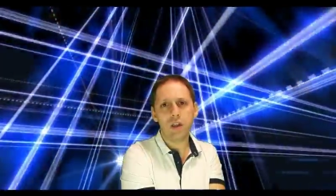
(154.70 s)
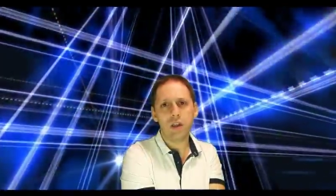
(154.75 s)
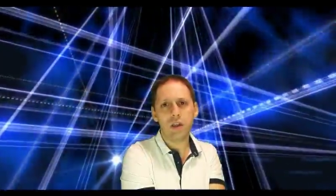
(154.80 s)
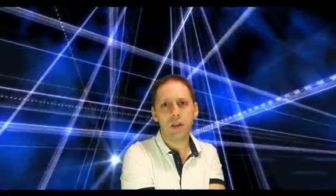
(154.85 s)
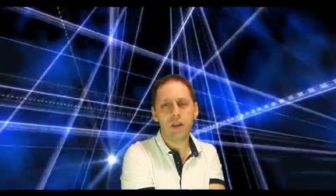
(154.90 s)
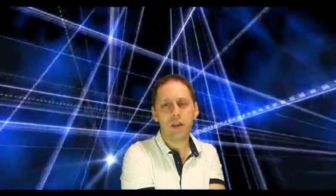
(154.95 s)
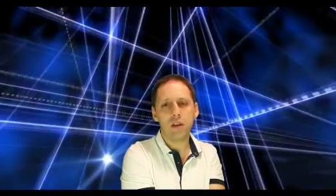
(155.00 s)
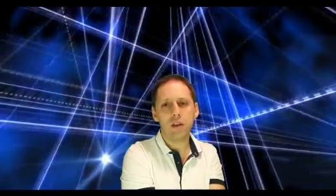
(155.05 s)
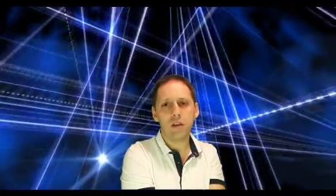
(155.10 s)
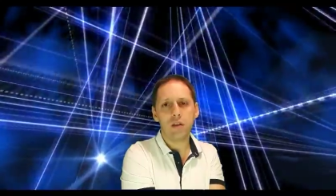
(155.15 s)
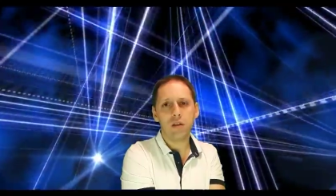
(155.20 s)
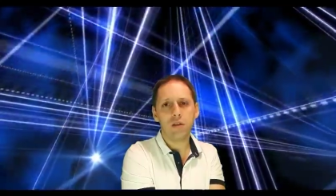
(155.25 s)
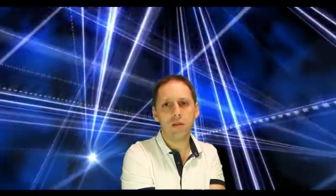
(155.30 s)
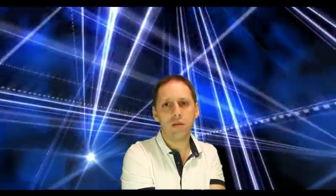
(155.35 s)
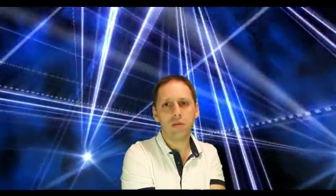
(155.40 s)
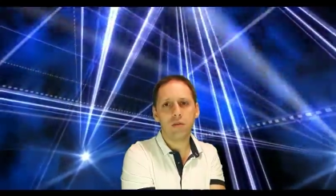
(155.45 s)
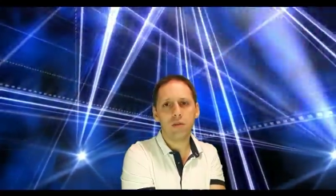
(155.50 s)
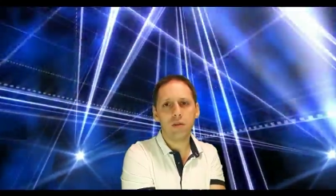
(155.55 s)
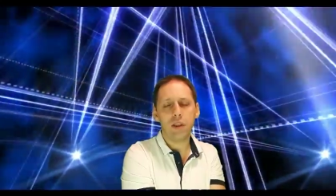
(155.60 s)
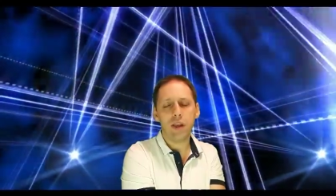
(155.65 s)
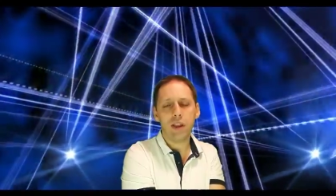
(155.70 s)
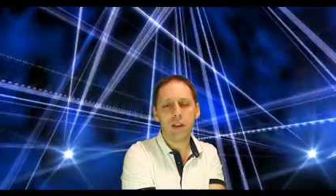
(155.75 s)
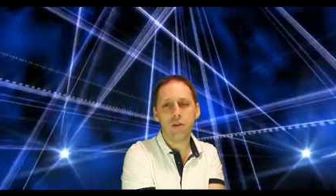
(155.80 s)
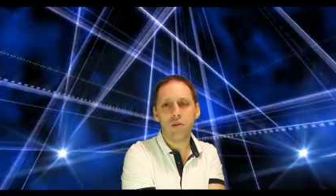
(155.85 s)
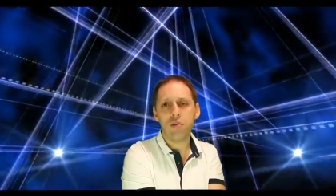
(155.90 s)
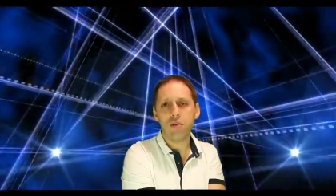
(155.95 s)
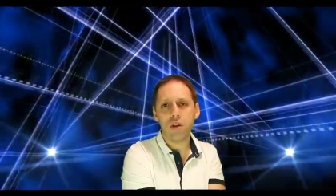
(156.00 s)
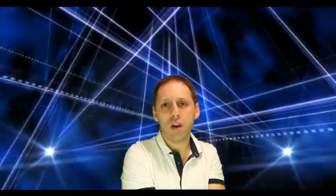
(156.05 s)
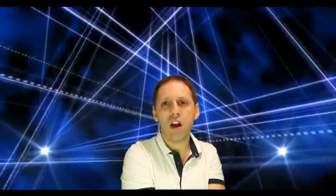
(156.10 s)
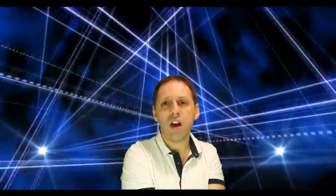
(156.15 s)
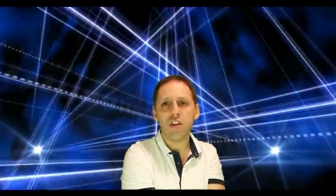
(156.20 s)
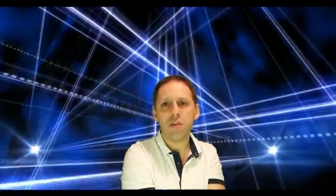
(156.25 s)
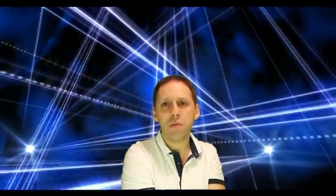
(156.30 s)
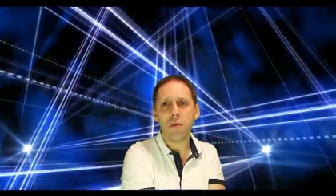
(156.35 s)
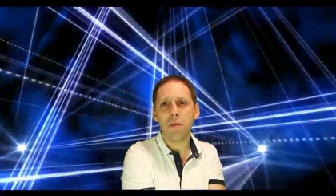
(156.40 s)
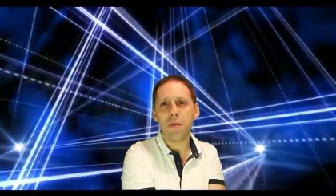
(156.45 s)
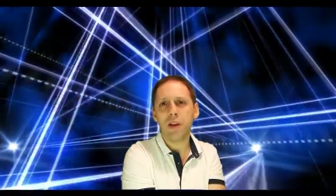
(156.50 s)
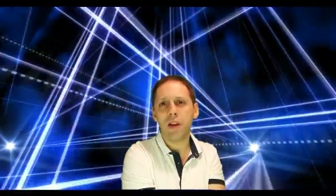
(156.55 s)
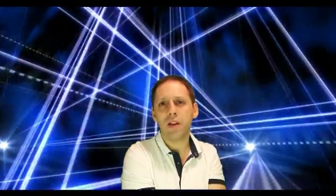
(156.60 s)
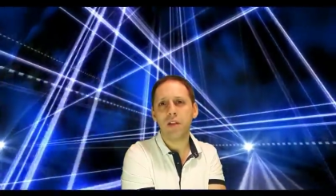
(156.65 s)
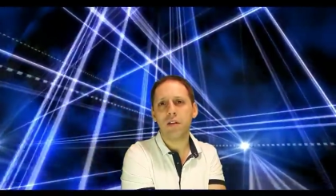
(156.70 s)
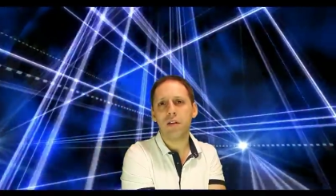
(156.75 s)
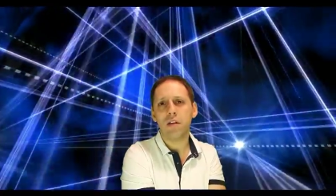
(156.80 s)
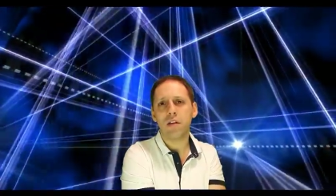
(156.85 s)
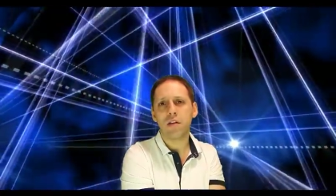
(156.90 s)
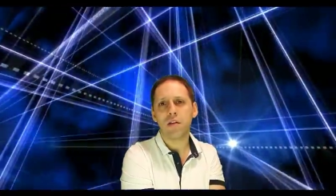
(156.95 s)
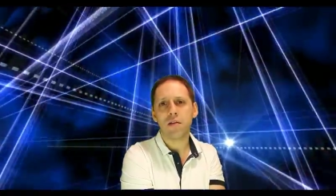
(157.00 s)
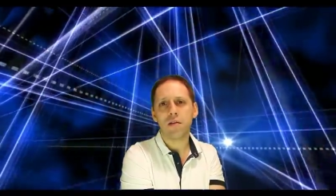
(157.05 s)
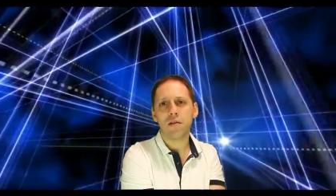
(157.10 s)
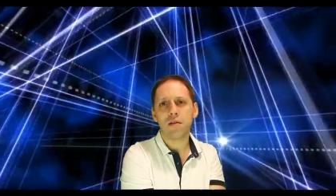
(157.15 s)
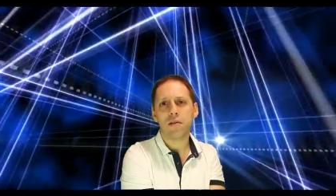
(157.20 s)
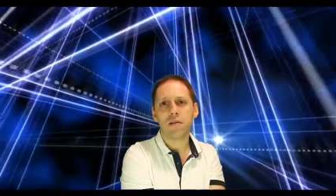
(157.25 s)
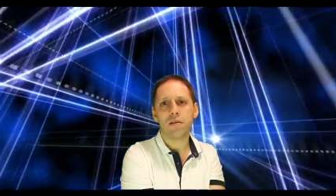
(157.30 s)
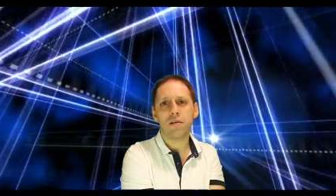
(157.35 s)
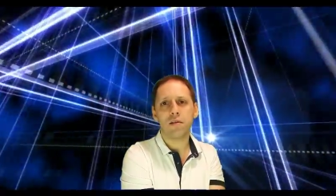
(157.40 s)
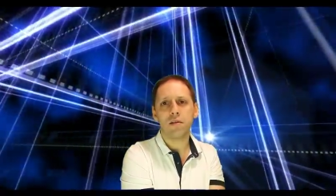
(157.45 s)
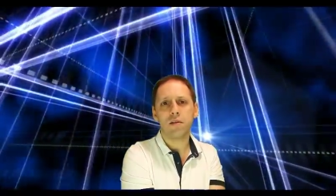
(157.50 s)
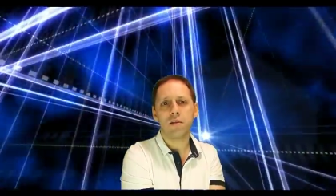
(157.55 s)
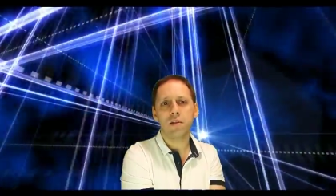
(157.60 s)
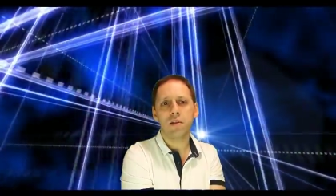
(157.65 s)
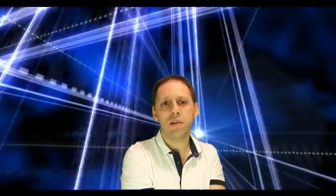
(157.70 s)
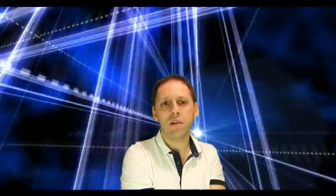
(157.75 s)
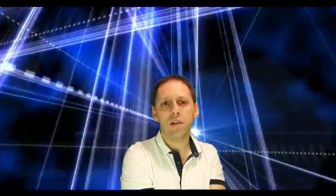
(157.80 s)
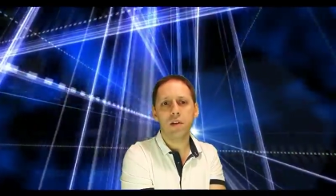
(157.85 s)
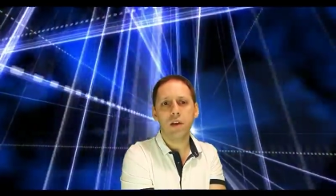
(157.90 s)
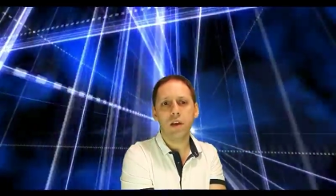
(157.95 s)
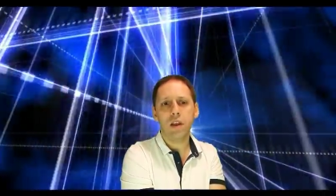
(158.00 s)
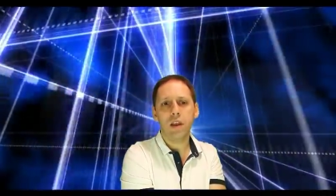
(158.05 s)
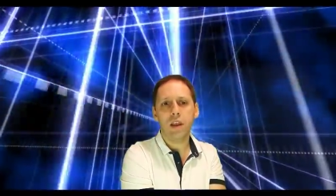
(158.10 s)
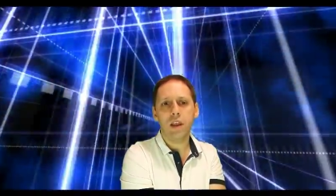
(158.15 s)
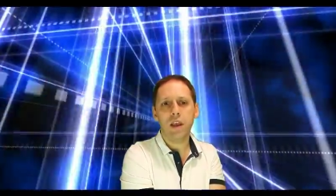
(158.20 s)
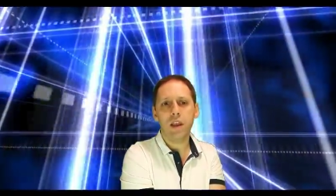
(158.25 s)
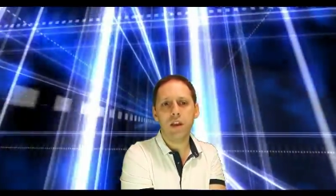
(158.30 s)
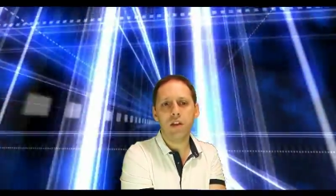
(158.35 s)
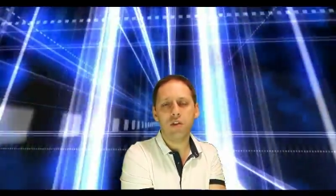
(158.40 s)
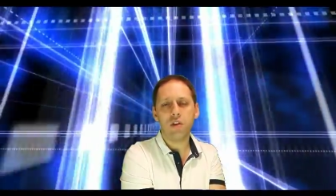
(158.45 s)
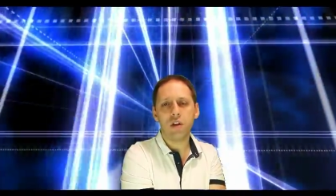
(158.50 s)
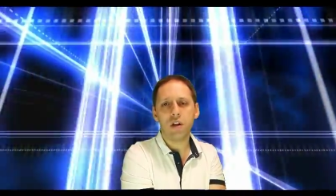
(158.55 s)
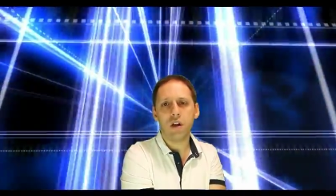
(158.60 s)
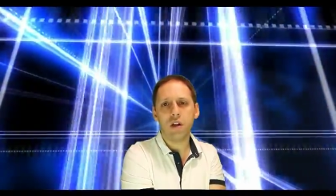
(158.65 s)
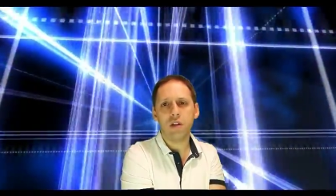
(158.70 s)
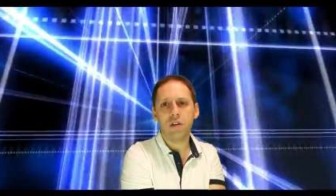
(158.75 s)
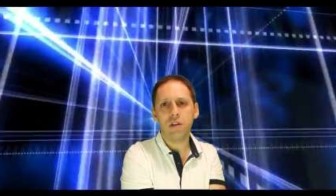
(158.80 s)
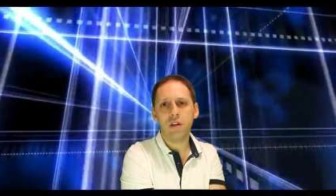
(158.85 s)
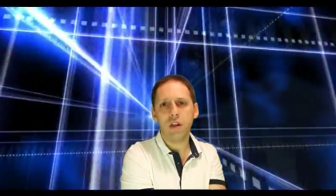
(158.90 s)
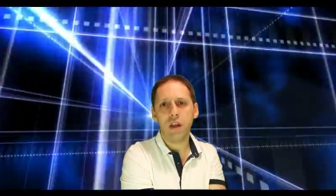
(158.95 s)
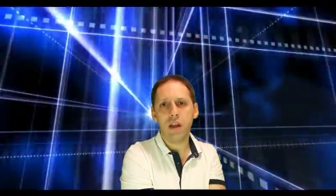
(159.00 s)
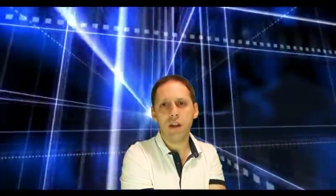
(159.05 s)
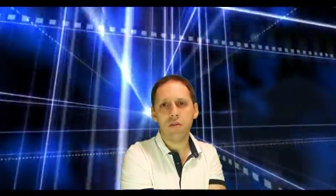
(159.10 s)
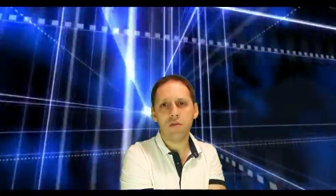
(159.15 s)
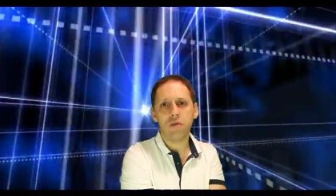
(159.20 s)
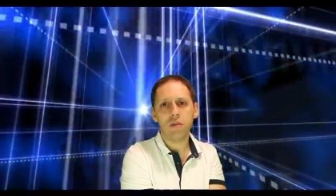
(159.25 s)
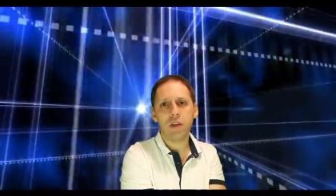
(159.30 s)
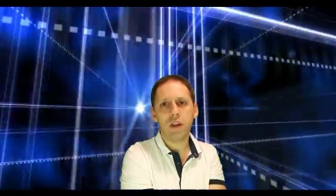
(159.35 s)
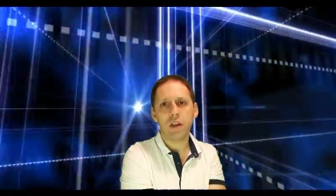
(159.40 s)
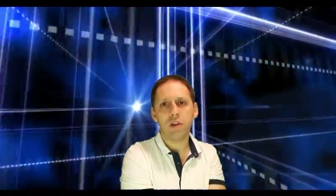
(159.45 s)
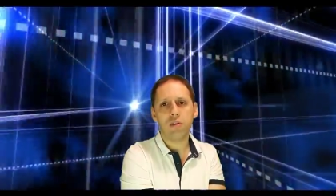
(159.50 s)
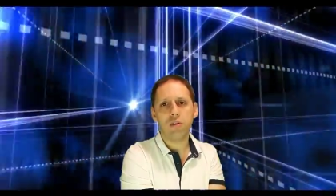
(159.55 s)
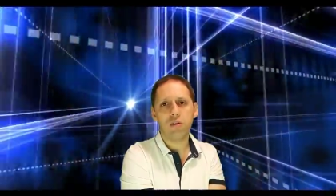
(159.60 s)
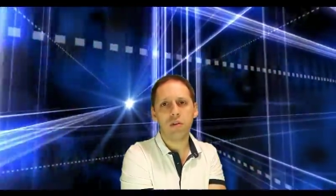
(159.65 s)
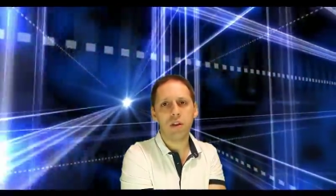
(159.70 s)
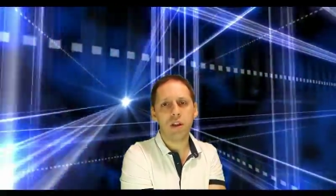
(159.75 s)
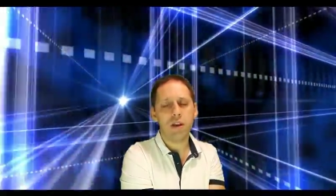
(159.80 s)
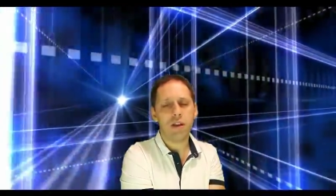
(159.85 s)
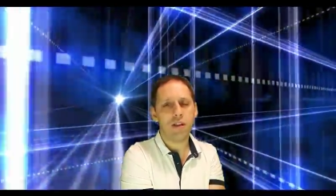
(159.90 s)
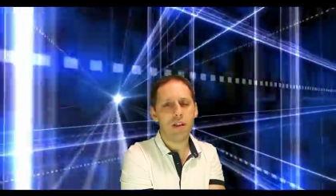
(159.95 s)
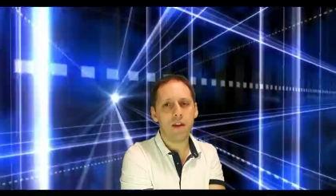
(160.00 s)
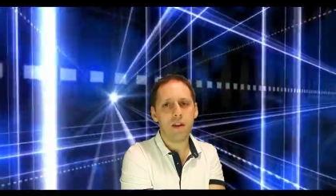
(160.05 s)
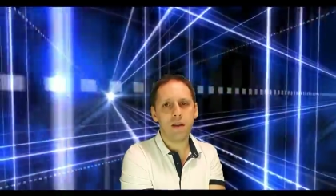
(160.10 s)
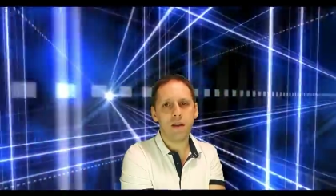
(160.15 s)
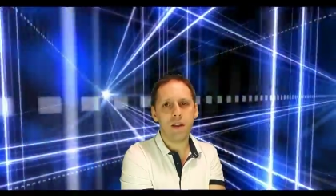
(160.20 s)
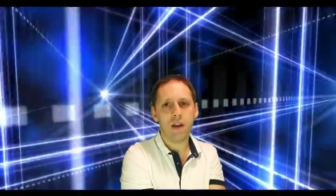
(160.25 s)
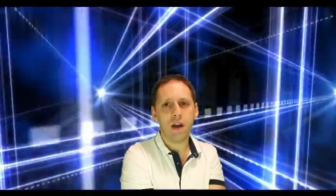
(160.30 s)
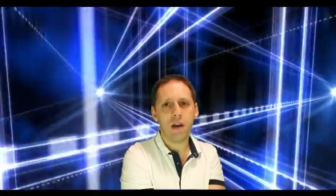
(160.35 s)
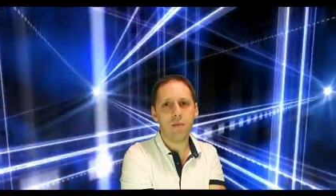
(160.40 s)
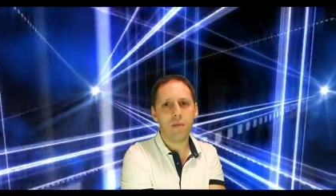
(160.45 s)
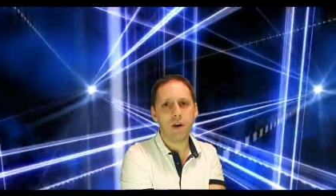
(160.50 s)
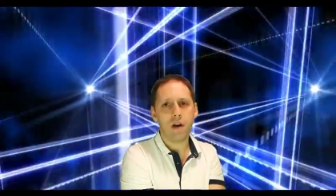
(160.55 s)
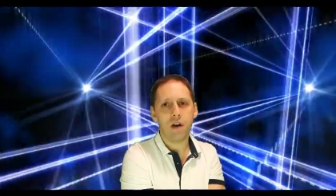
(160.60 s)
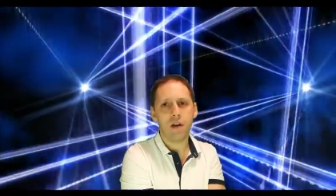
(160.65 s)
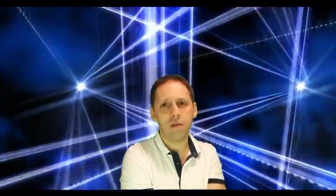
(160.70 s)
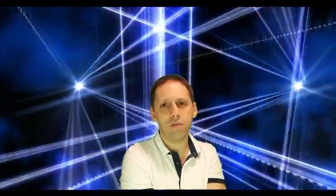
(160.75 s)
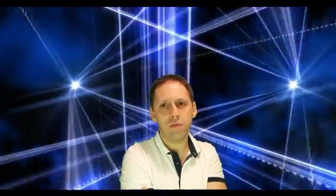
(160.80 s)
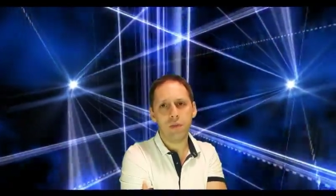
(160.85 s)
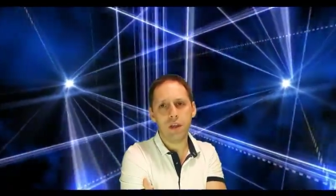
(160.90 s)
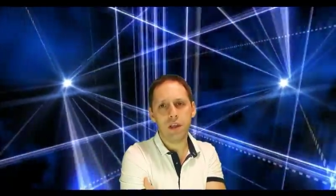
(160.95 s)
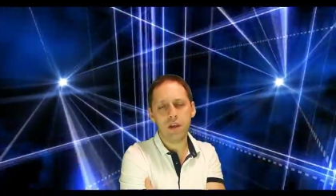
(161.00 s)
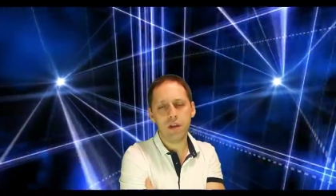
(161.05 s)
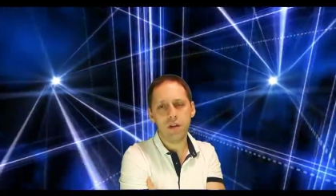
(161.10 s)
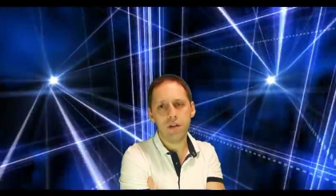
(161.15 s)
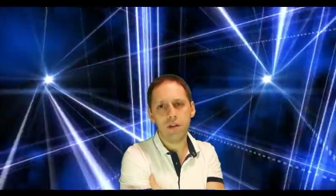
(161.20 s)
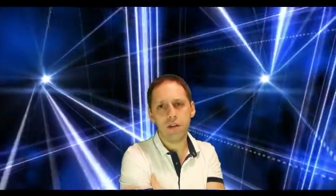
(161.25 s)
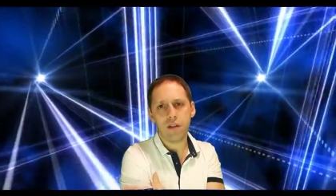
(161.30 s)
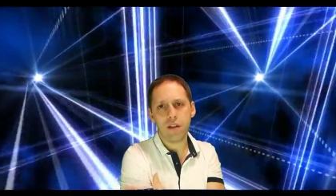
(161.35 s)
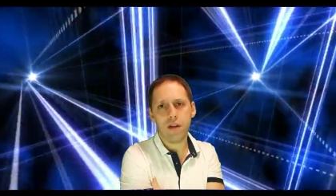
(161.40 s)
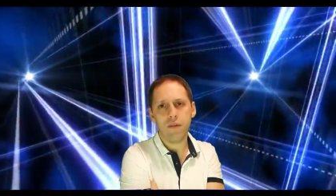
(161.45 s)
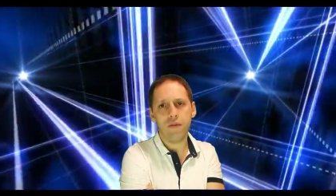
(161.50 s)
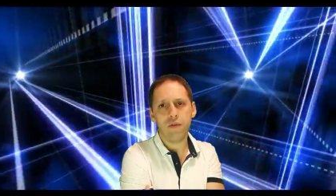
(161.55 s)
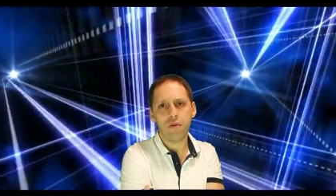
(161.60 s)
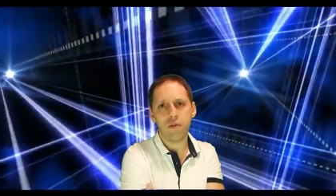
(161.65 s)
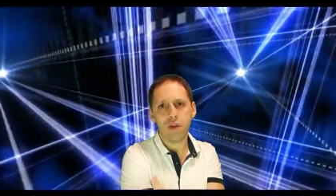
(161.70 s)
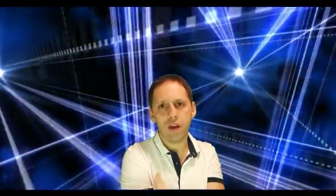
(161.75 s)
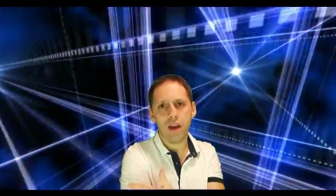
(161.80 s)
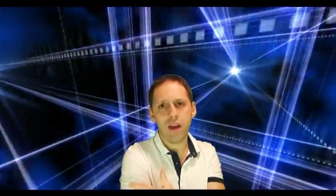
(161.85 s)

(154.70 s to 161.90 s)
e, teknolojiye aç bir milletiz yeni çıkan en son teknoloji neyse daima almayı seviyoruz.